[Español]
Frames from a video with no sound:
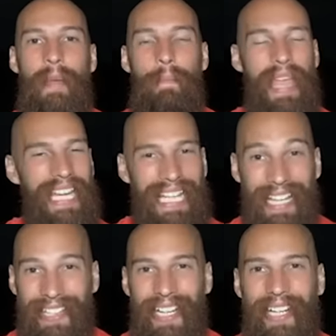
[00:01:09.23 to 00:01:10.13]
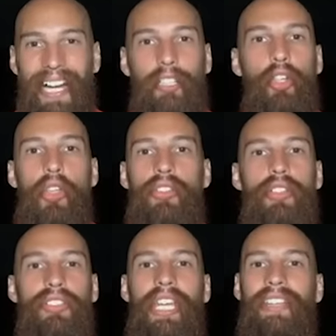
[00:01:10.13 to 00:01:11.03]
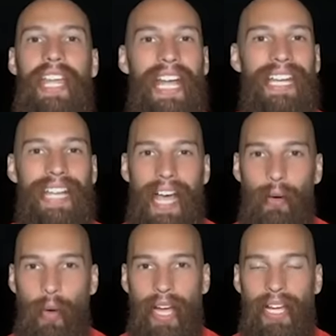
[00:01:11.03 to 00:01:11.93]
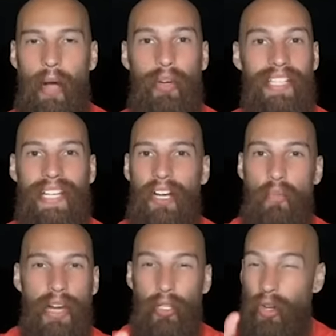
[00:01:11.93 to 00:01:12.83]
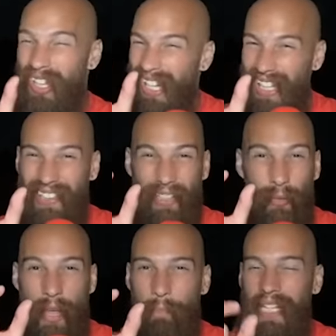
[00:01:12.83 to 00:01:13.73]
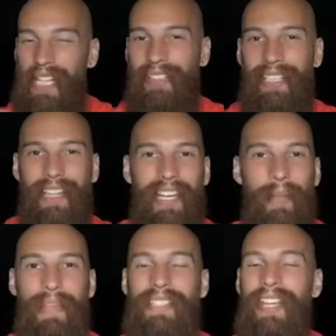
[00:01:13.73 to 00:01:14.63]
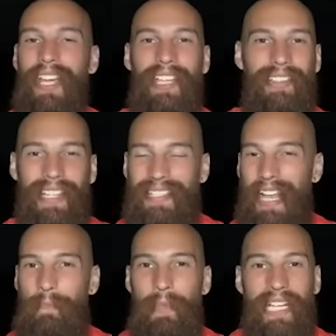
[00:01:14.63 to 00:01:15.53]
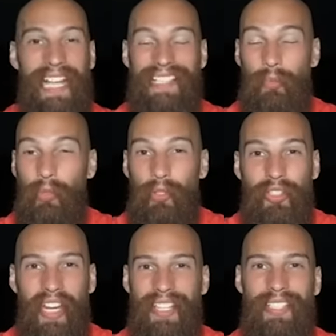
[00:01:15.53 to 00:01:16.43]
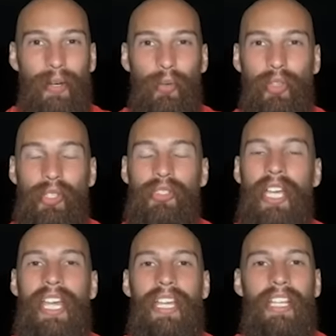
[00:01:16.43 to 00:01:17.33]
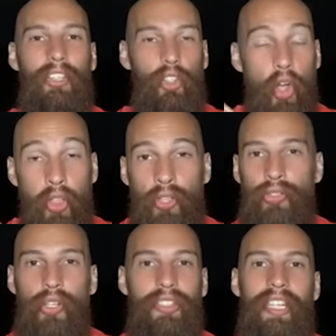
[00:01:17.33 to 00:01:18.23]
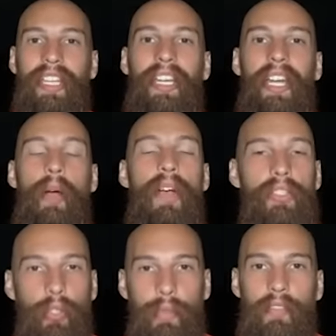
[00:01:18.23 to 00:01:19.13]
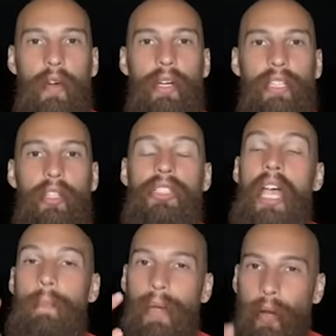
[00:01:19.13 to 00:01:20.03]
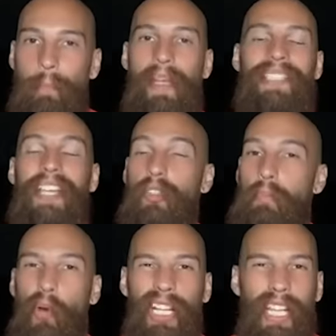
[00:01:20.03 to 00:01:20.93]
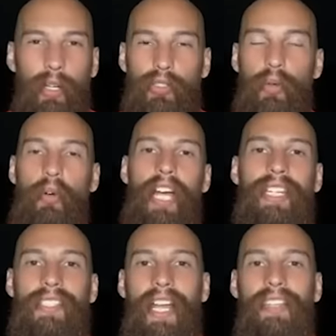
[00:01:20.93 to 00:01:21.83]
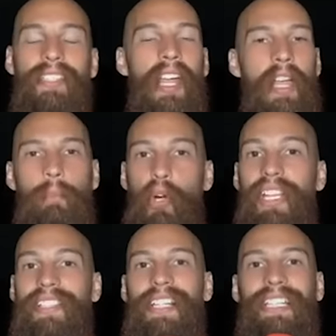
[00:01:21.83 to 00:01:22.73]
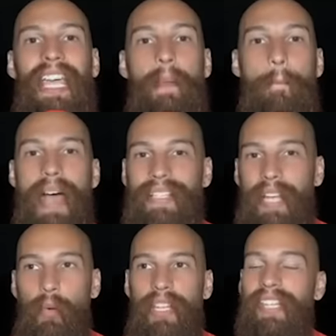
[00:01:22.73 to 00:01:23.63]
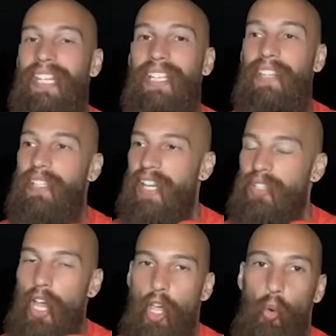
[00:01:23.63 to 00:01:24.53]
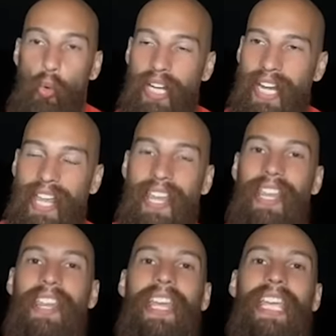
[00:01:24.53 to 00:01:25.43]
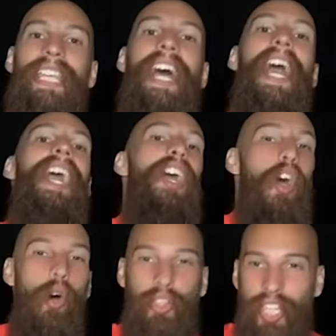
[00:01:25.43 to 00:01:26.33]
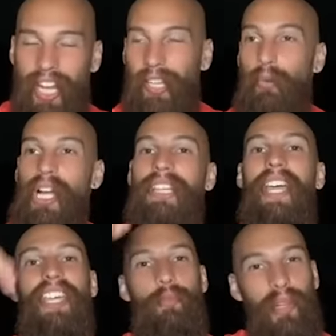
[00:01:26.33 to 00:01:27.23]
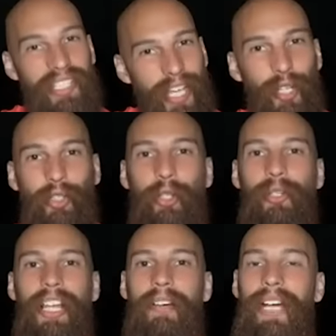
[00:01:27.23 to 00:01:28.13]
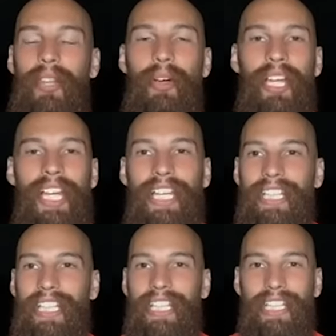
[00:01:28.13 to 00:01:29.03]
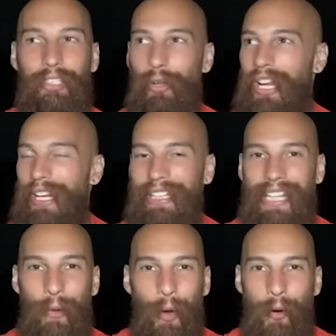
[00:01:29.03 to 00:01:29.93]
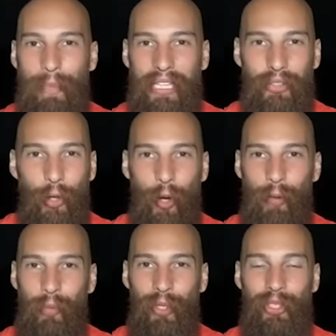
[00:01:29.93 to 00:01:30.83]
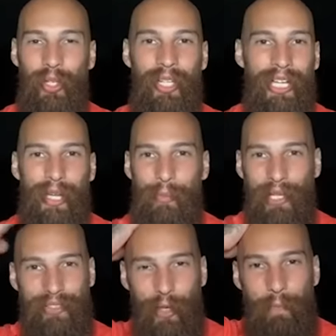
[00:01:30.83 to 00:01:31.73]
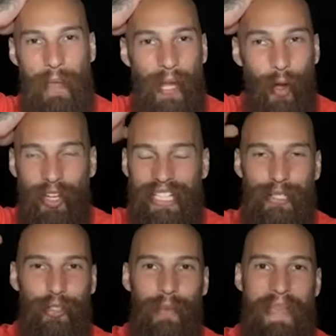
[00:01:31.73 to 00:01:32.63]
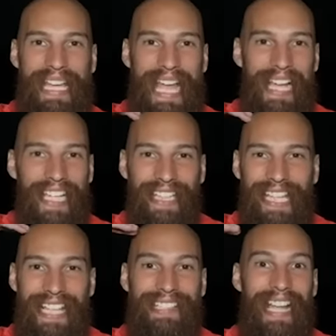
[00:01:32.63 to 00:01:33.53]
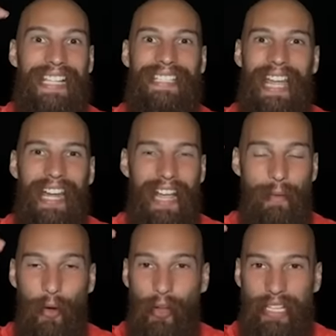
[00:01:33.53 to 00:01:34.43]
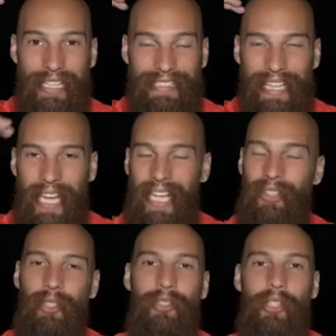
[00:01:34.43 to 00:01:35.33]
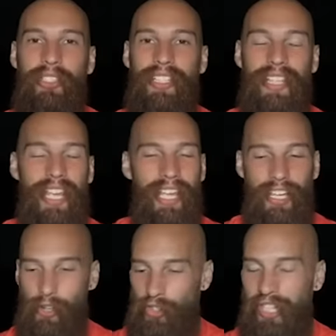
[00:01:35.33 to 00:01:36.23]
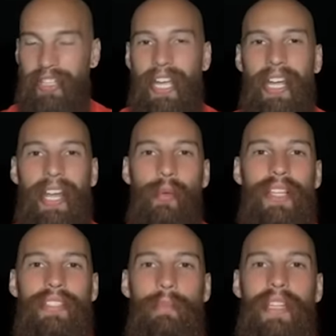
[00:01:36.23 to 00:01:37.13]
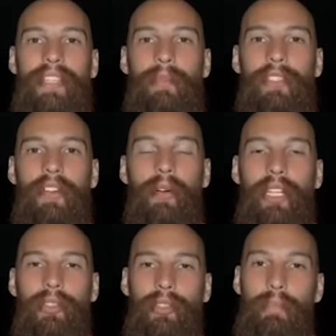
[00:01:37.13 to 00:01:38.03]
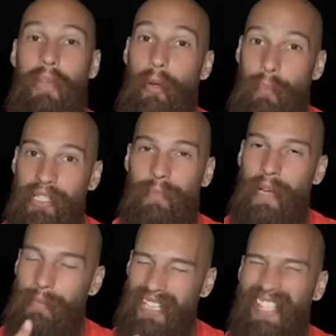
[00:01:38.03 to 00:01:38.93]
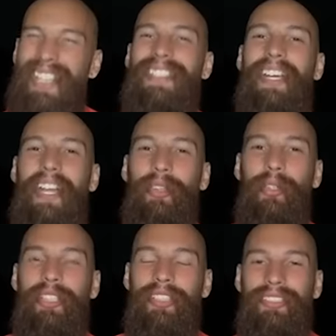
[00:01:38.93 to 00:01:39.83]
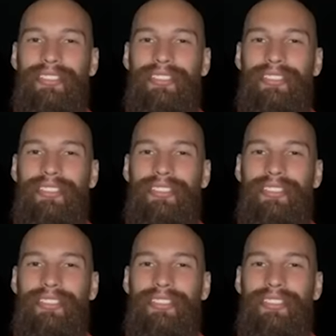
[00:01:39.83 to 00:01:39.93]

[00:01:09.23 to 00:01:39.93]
Me encanta en general todos los que tengan agua, aunque sea como el Golden que tiene una piletita y nada más te salpicas unos 3 segundos. Todos los que tienen agua son mis favoritos, pero empezando por el de los toboganes grandes, porque es el que más agua tiene. Te echas una nadada de ida, otra de vuelta, después hay otro clavado. Y yo la neta luego me insolo mucho, porque estoy pelón y el sol me calienta hasta el cerebro, el esqueleto. Entonces, los que tengan agua siempre serán mis favoritos, pero principalmente ese grandote.